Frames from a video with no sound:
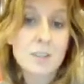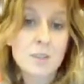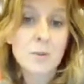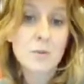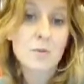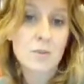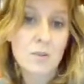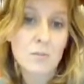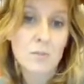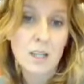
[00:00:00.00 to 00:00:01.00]
właśnie
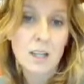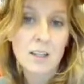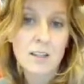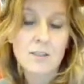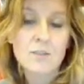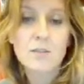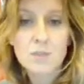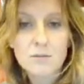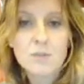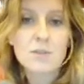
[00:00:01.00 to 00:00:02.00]
produkują E, czy
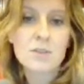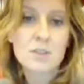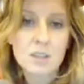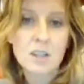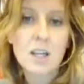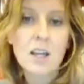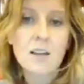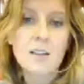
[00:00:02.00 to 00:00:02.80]
to żywność, czy,